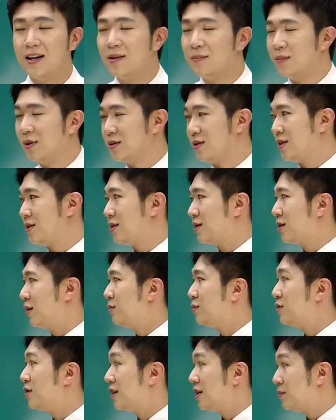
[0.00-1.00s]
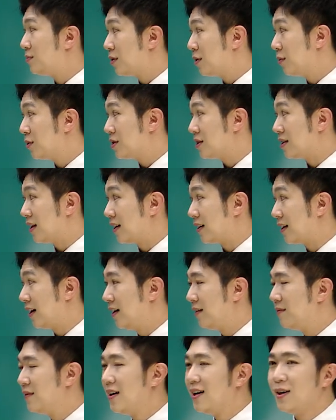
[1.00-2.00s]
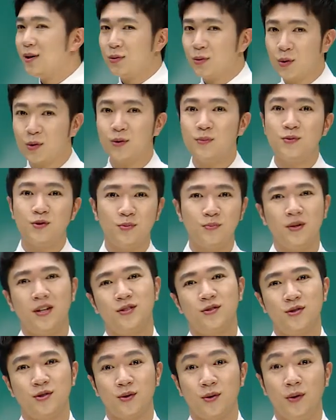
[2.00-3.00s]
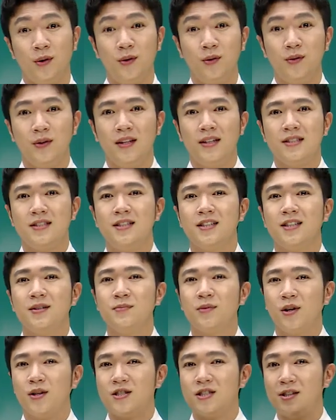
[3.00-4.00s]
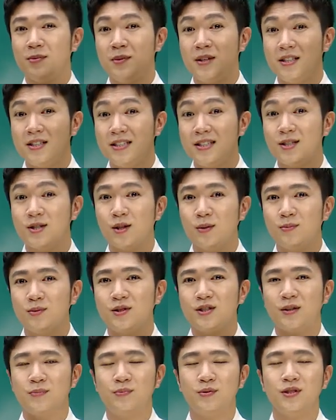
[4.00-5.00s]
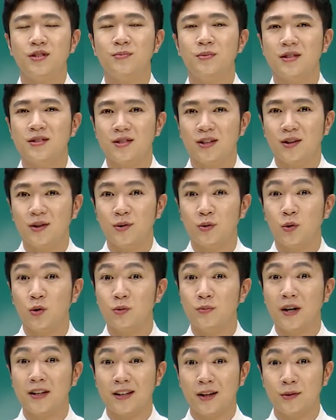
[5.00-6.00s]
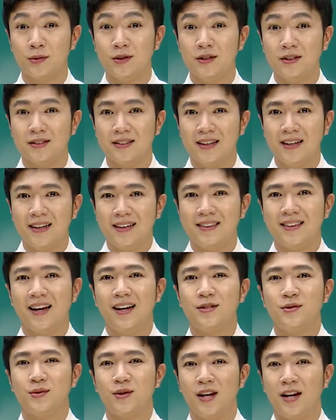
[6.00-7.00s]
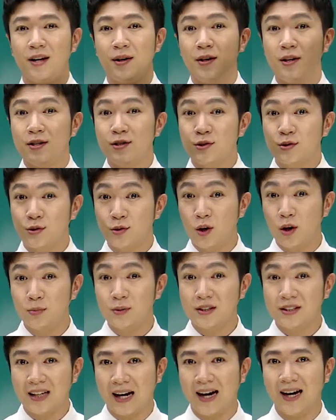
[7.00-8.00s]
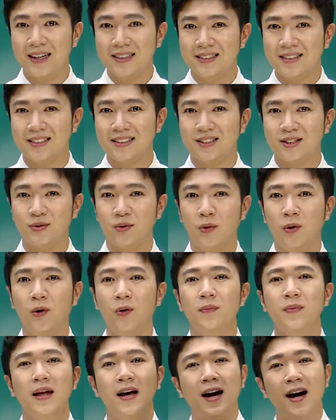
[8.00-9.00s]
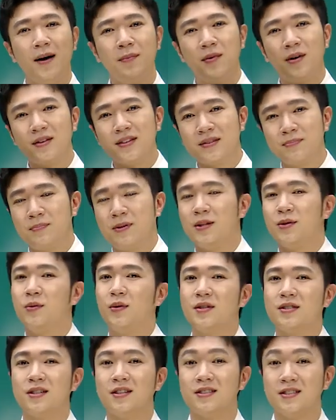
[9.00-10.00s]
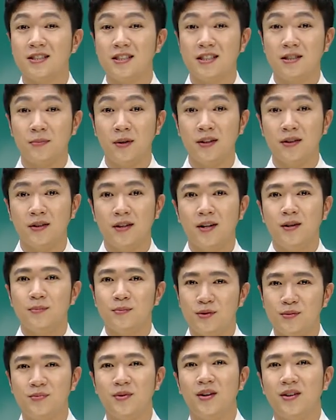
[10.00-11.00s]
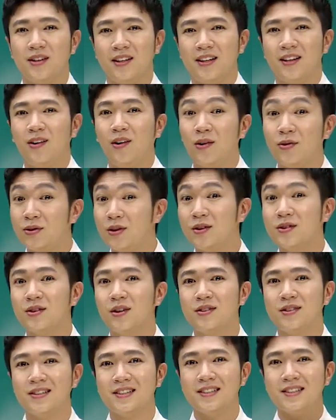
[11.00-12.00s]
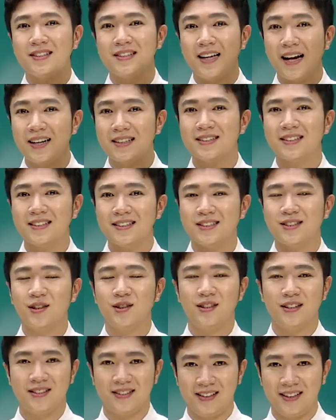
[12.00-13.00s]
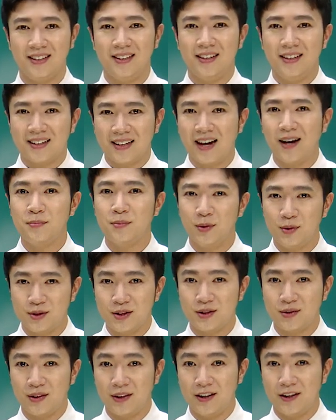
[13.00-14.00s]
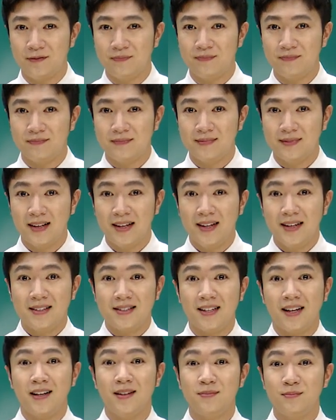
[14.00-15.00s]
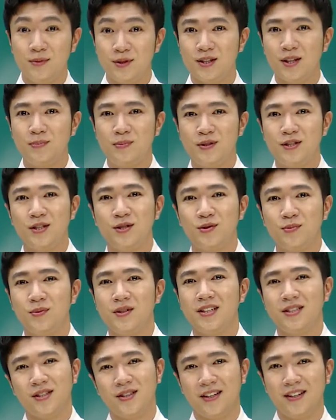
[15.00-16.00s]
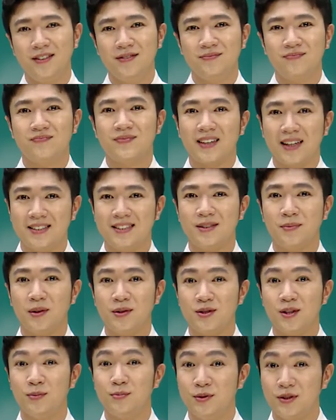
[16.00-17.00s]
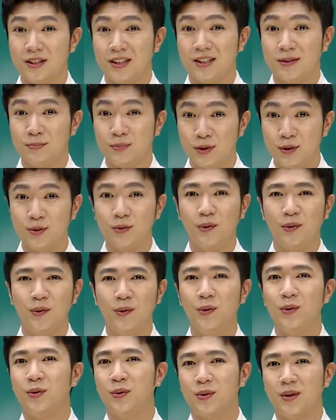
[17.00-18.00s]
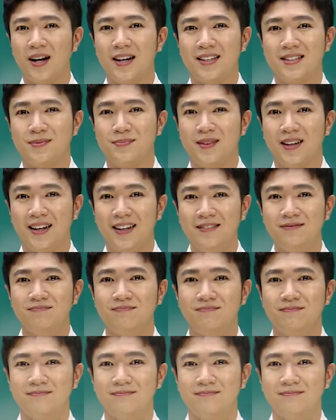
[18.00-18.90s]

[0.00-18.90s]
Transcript: 먼저 직접 문제를 풀어보실 테니까 녹음 준비해주시고 지금 열심히 실전 문제 푸시면서 녹음한 내용은 나중에 수업을 다 들으시고 한번 비교해서 들으시면 분명히 어떤 것들을 향상시켜야 될지 감이 오실 거예요. 자, 문제 푸실 준비 되셨나요? 같이 먼저 문제를 풀고 오도록 하겠습니다.